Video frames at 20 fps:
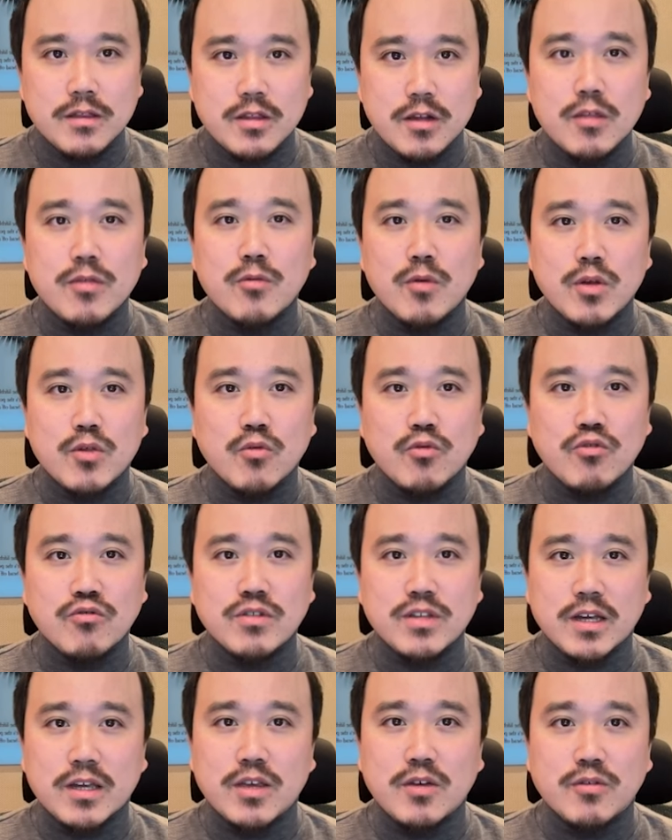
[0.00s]
질소의
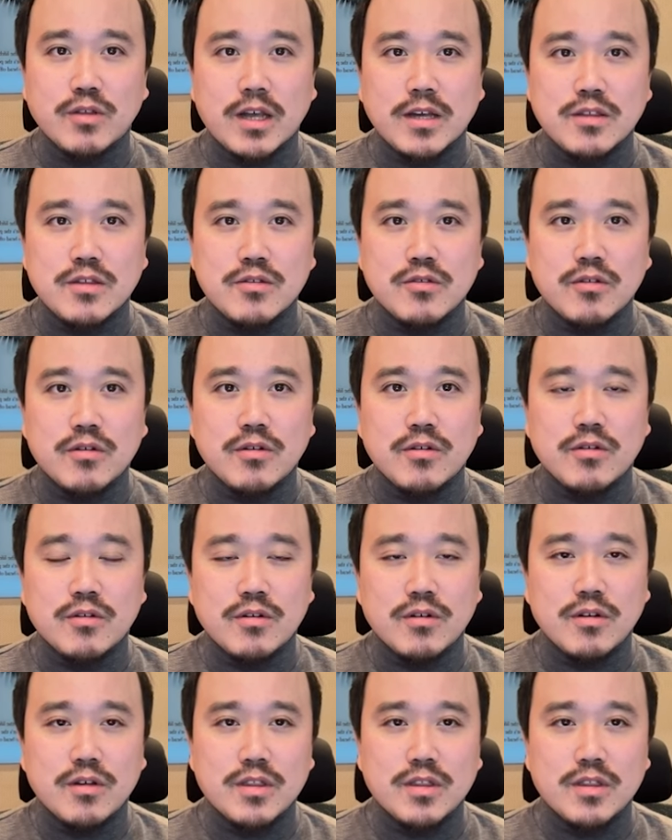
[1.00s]
종류는 다 기억나시죠?